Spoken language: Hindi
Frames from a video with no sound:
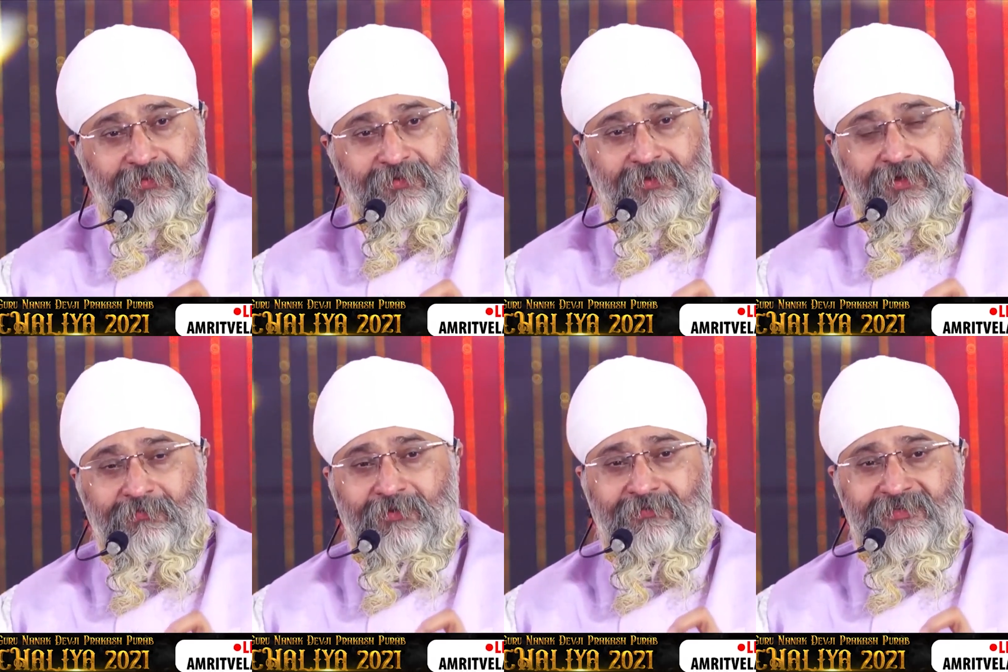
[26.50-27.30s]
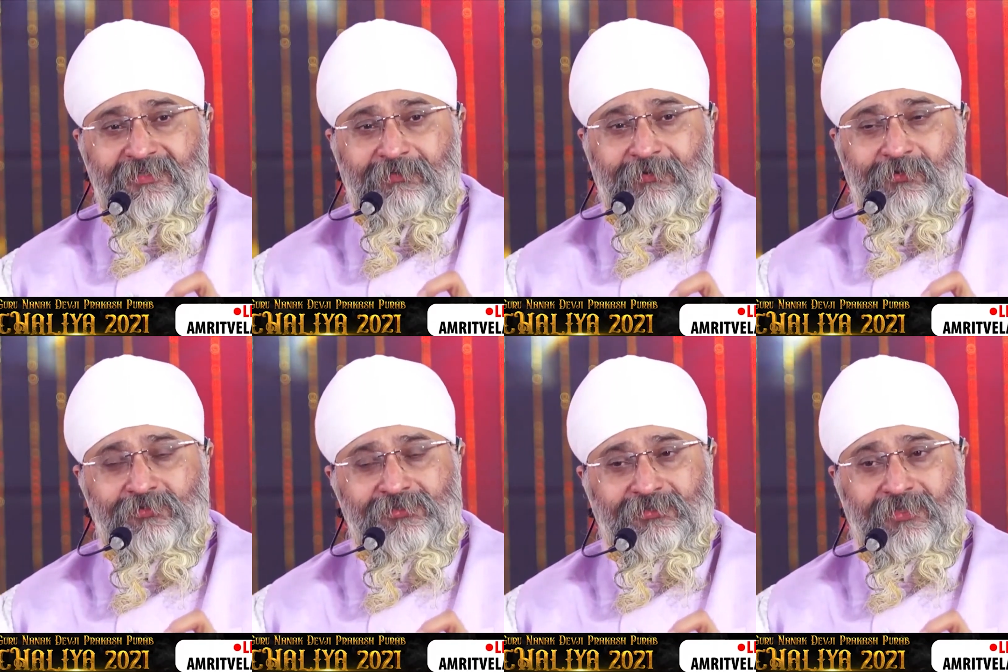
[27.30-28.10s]
कभी अवेशलापन हो
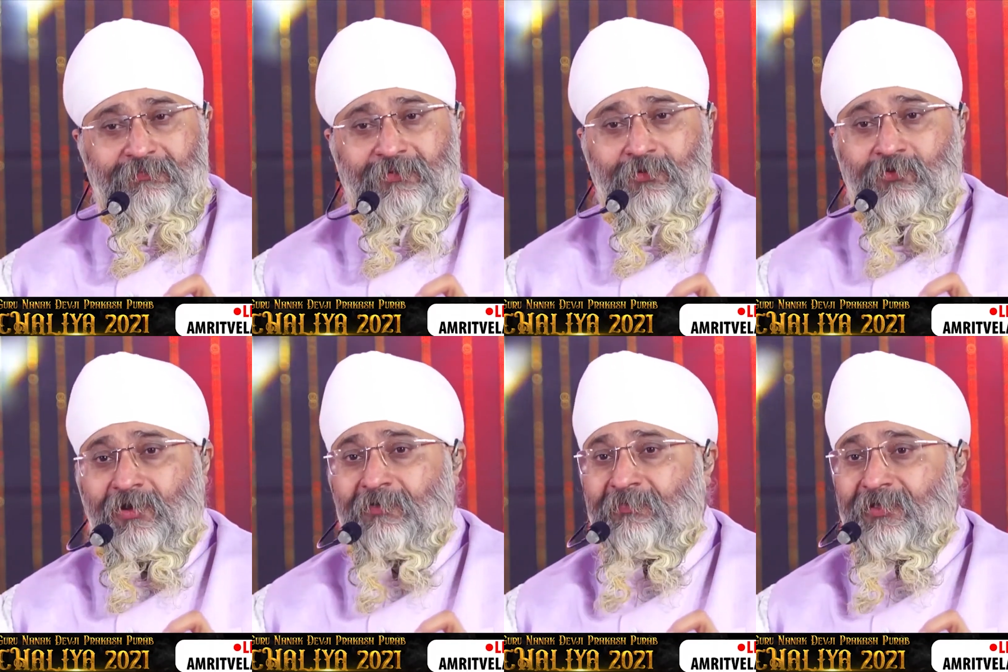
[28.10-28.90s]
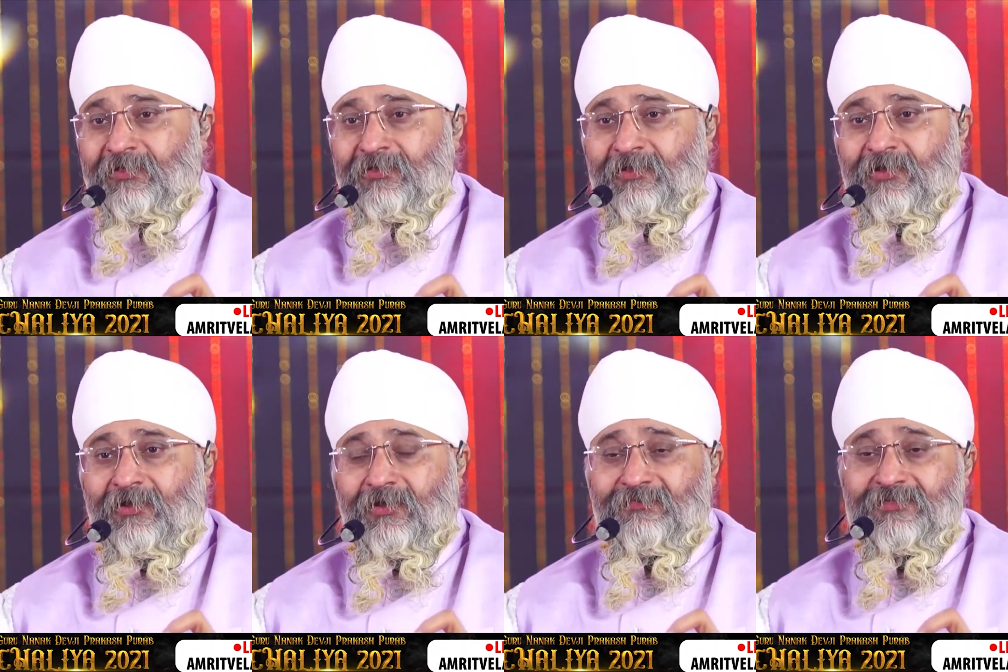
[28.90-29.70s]
सकता है पर हुक्म में
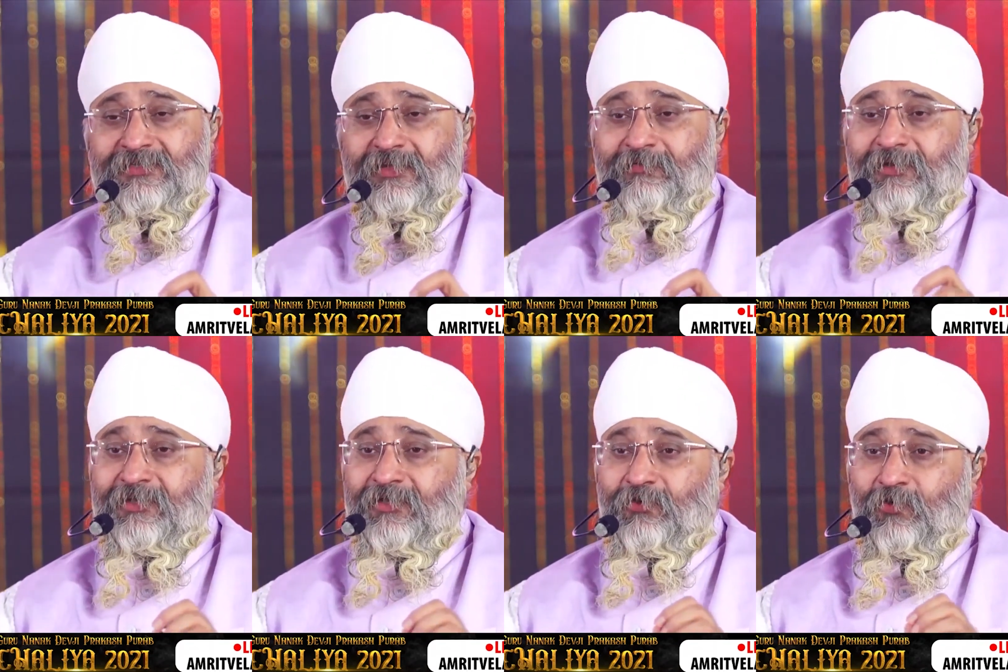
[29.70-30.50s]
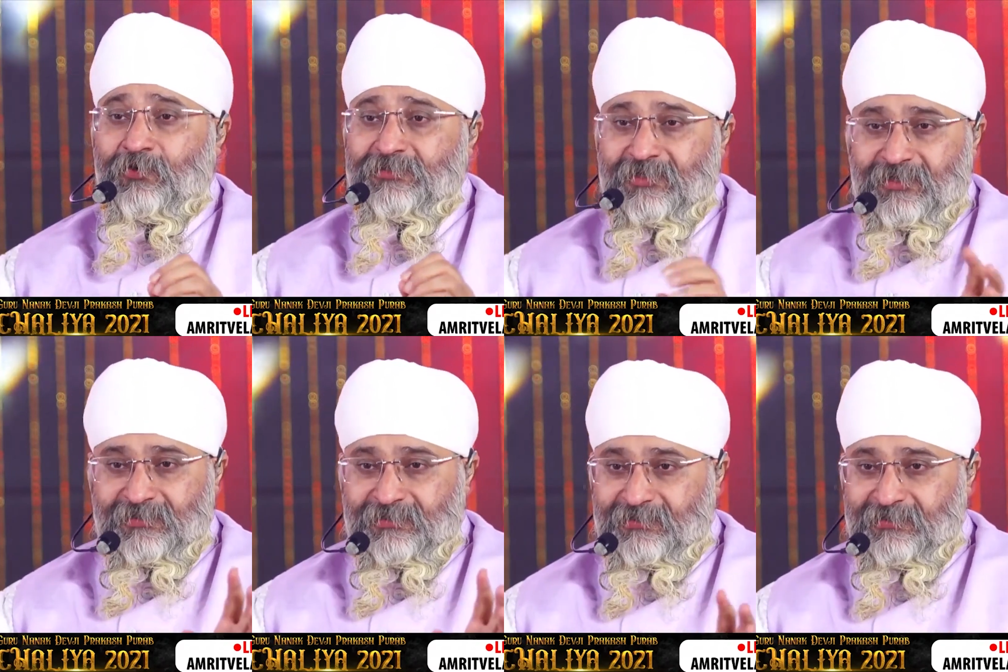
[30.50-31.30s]
अवेशलेपन की कोई जगह
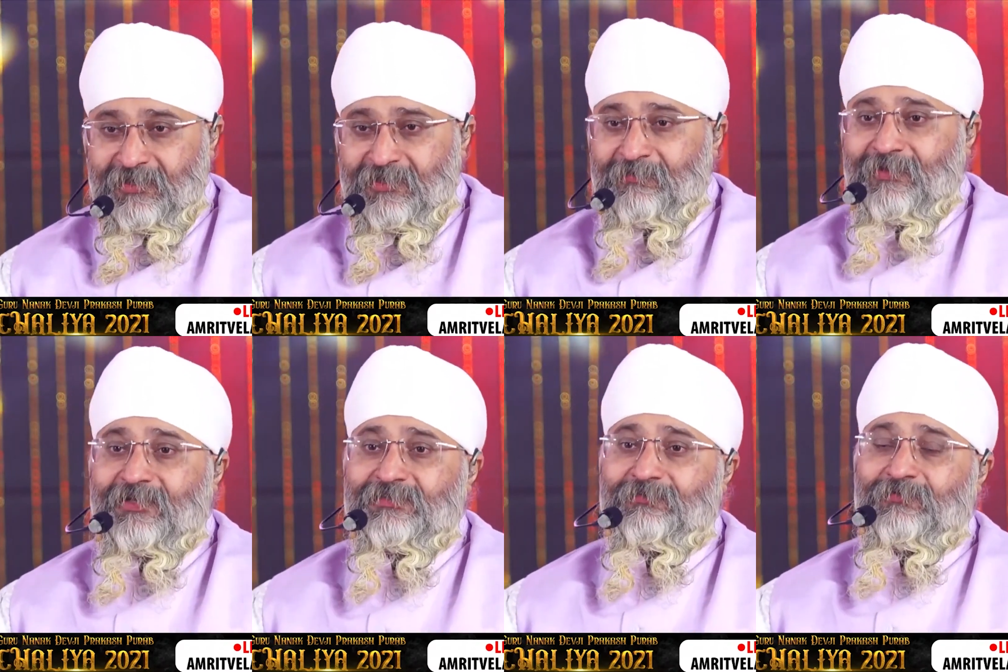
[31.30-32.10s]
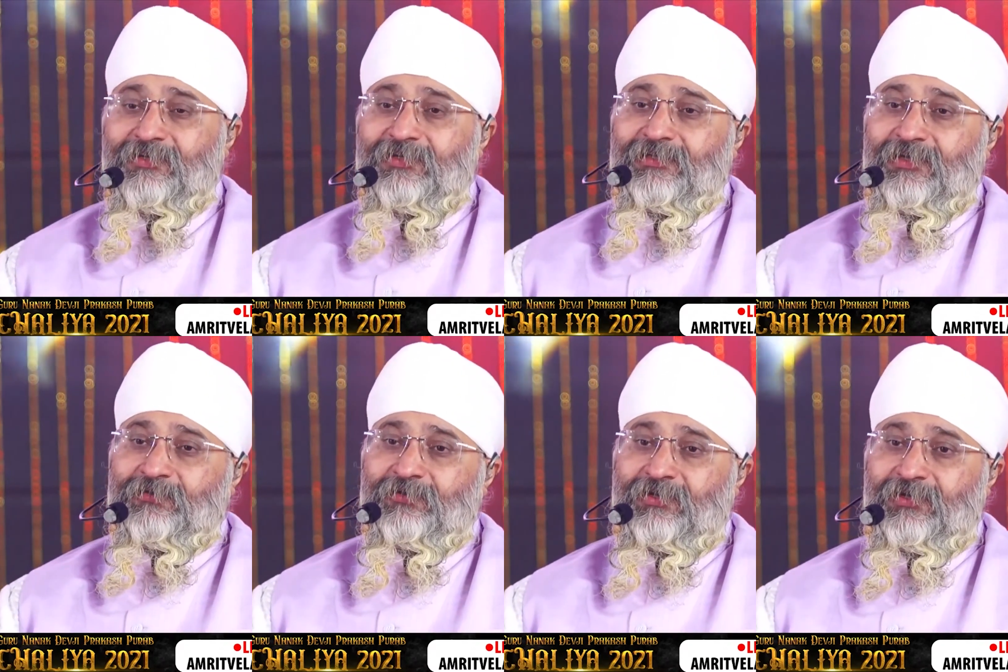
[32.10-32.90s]
नहीं फिर हर से बोलिए धन
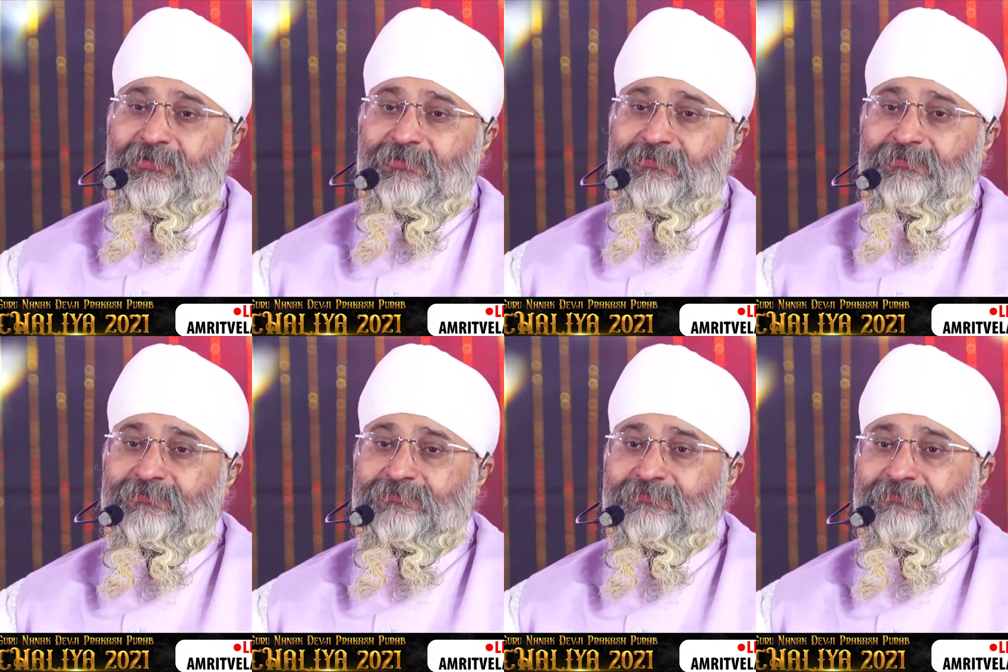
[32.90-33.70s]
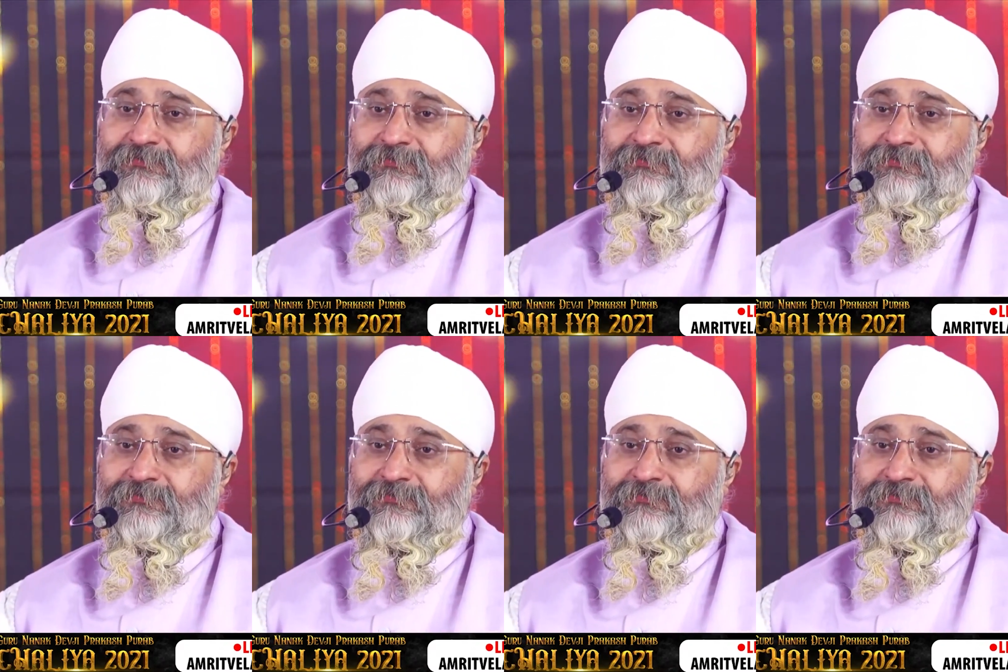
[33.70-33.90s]
गुरु नानक धन गुरु नानक